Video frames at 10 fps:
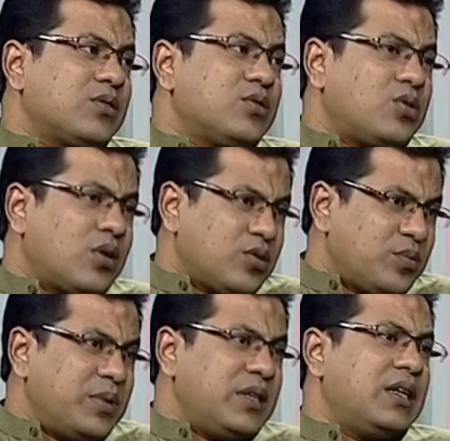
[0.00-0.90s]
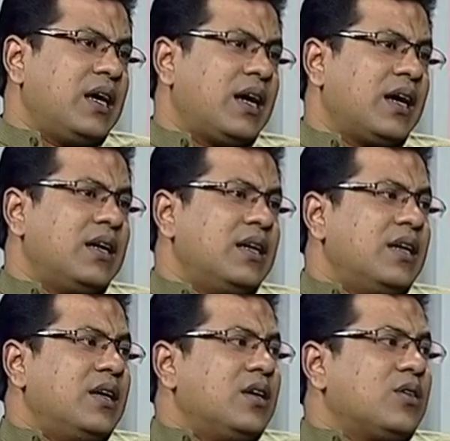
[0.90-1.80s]
গিয়ে একটু ড্রয়িং রুম মিডিয়া
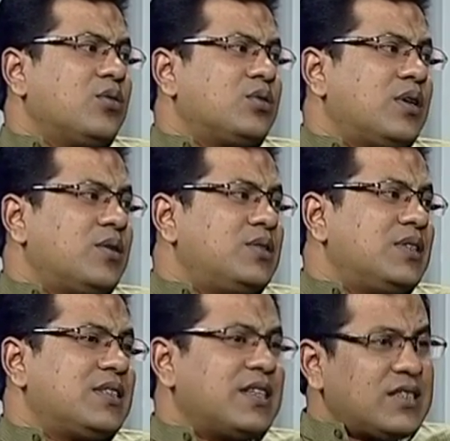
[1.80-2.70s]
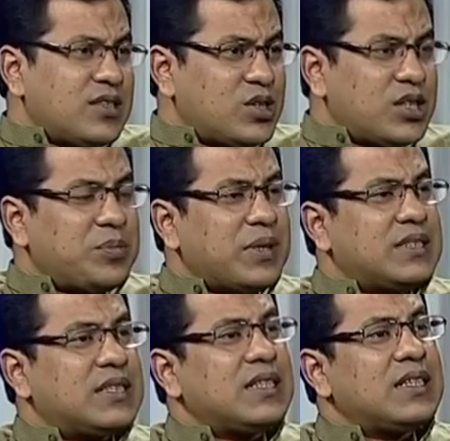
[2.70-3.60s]
কোথাও যে সেন্সরশিপ
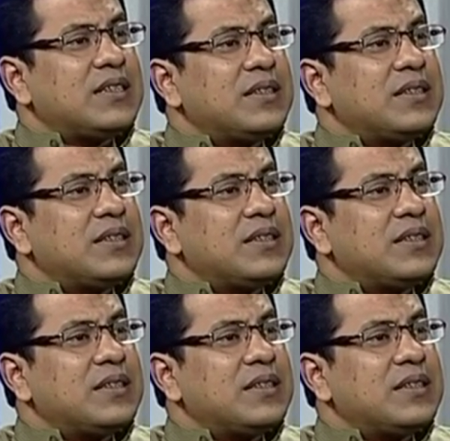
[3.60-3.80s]
আছে